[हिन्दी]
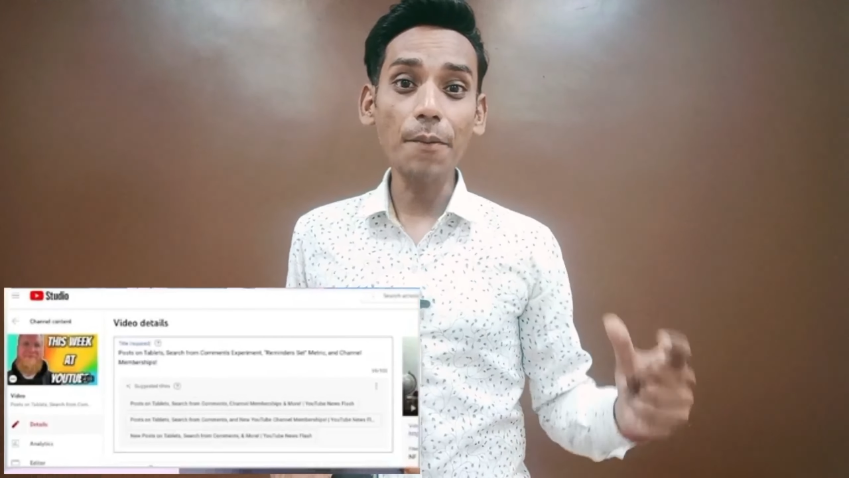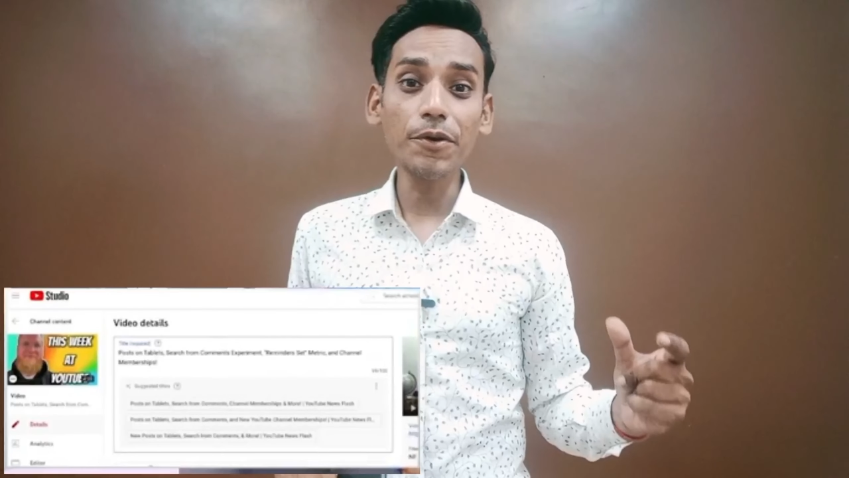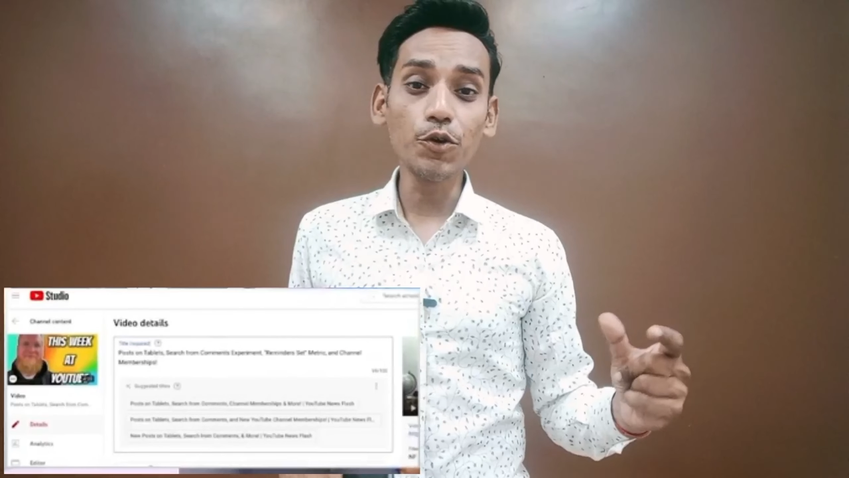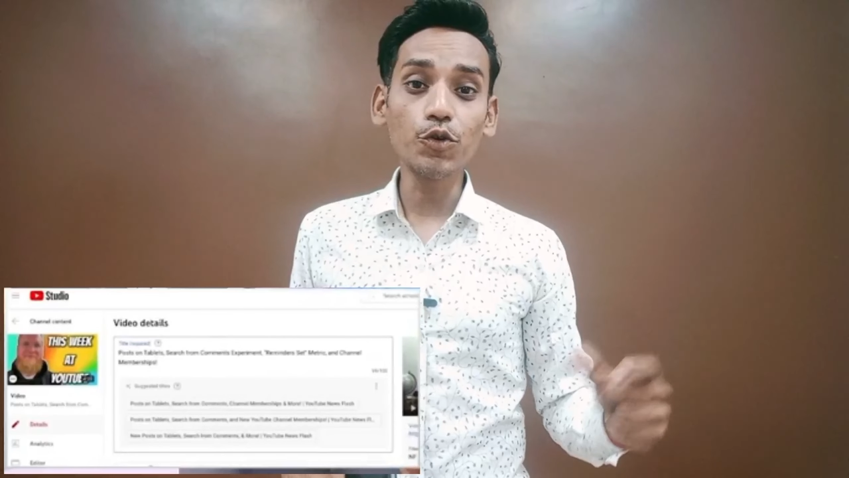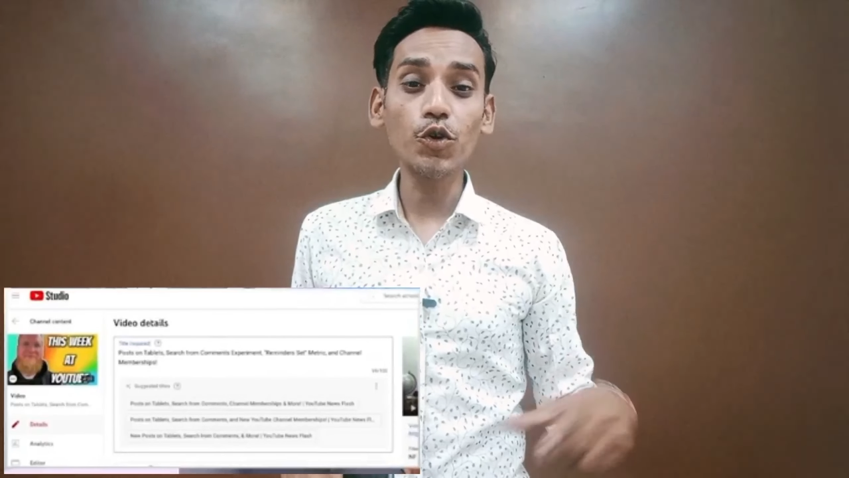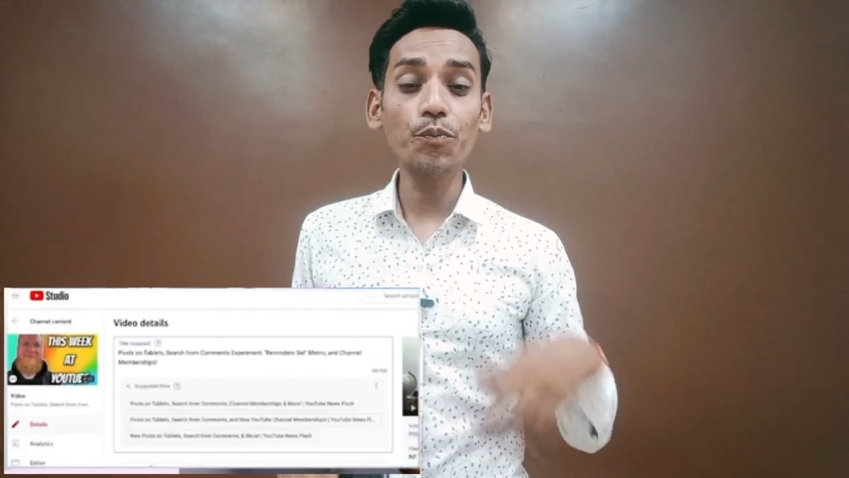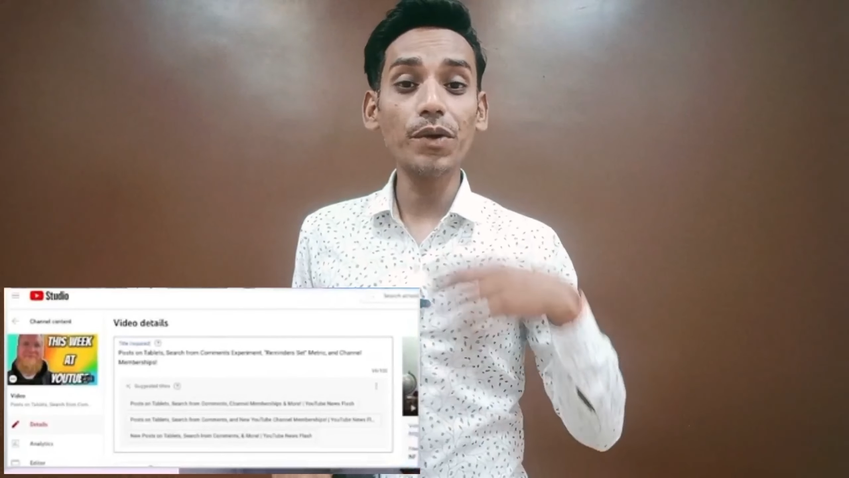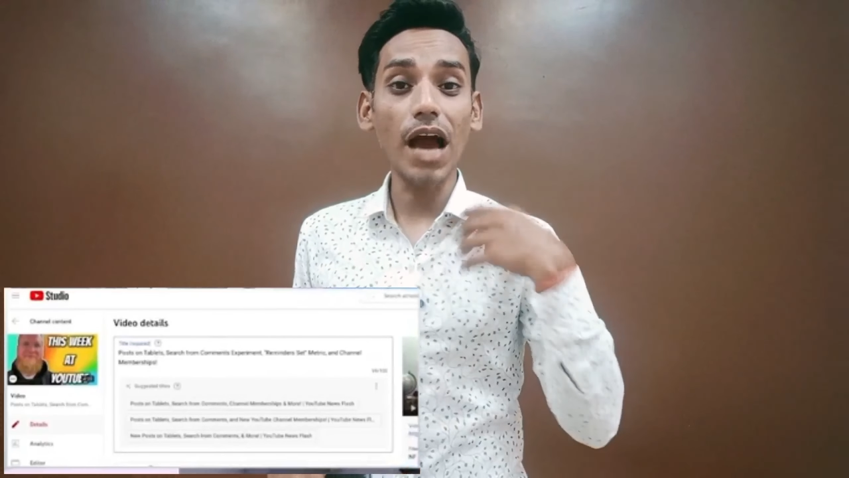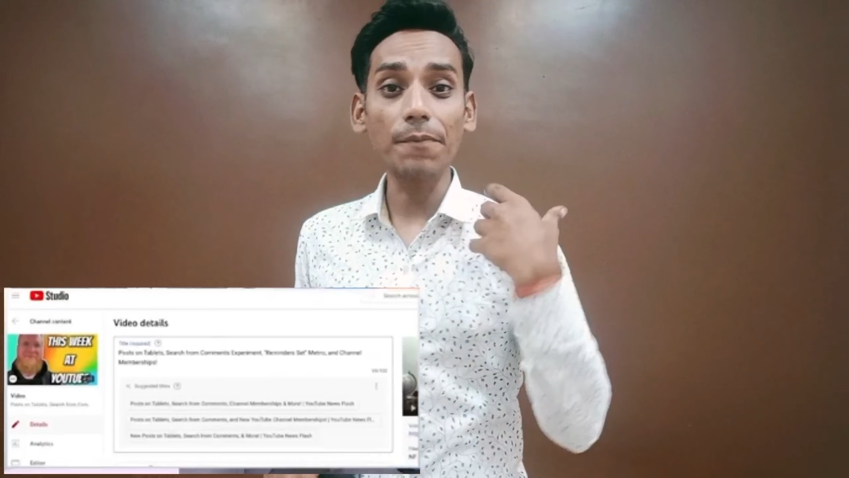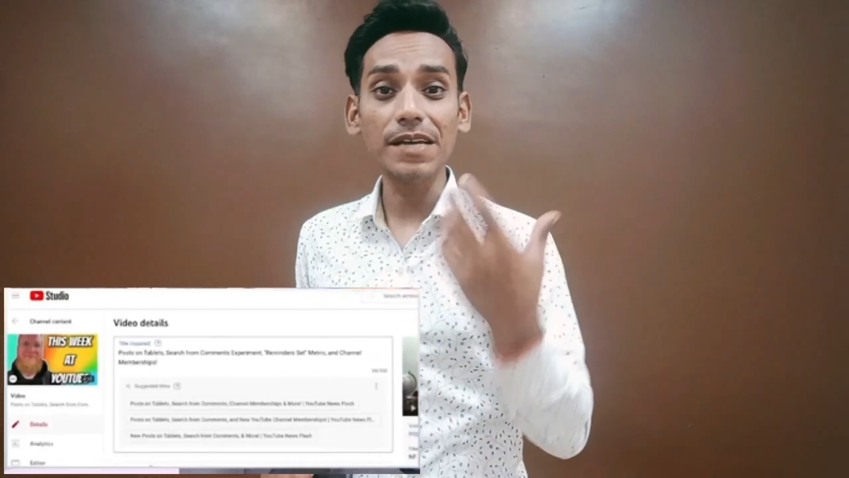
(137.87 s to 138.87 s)
अब YouTube
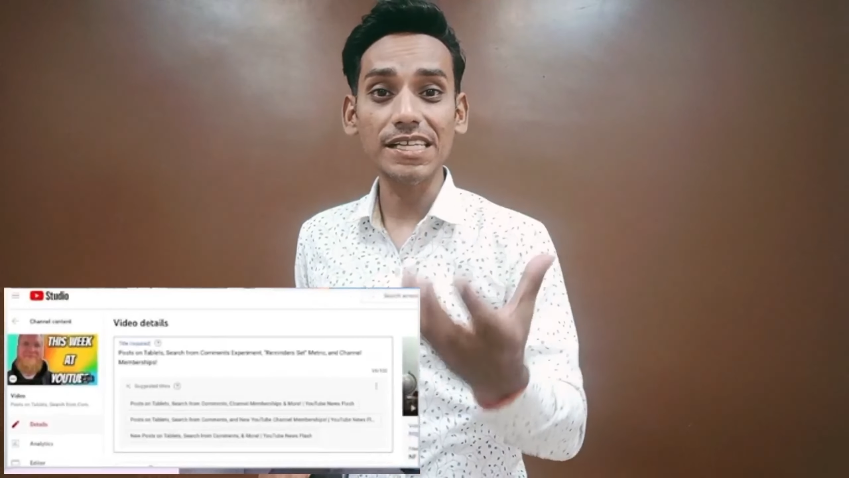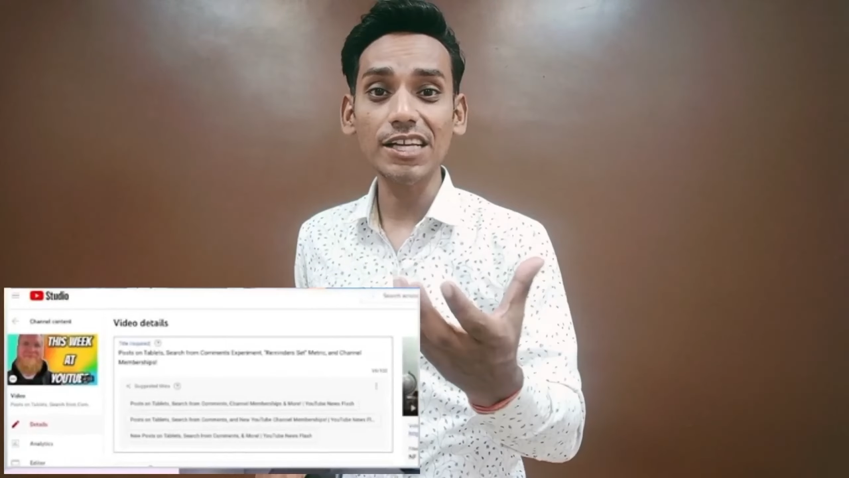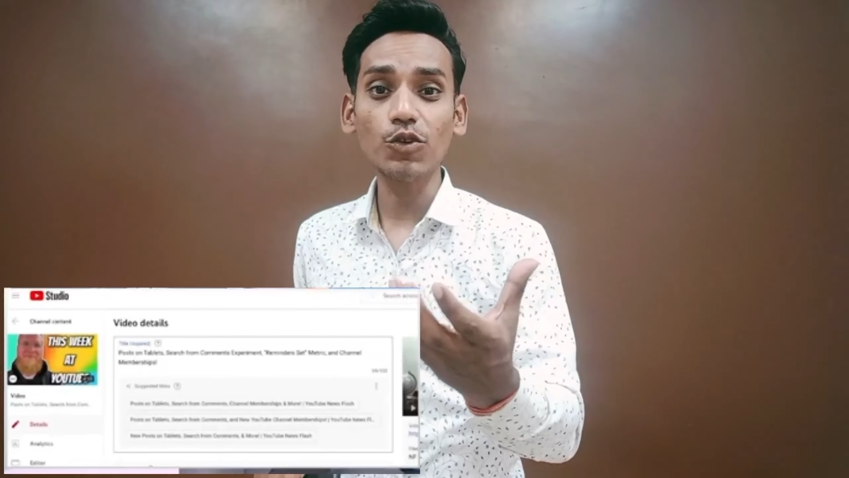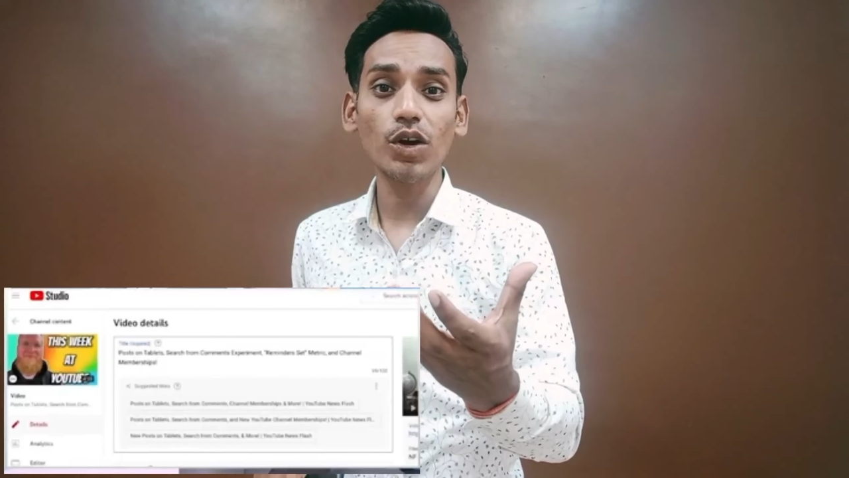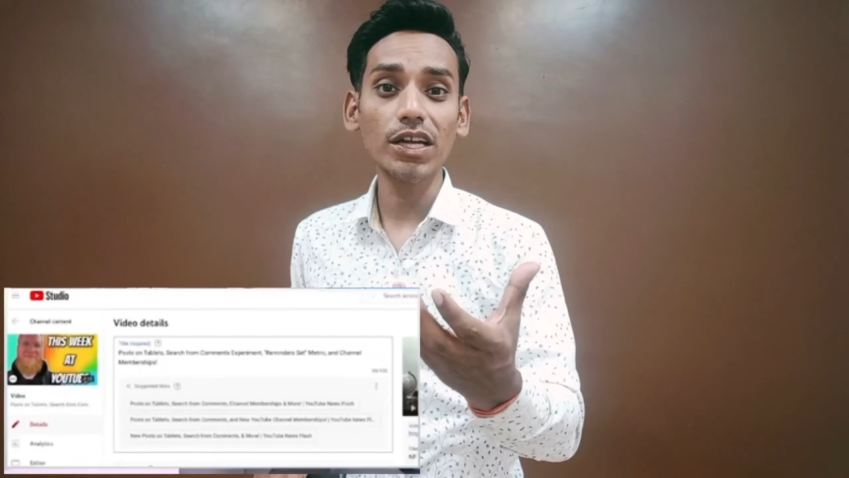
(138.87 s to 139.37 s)
भी आप जैसे ही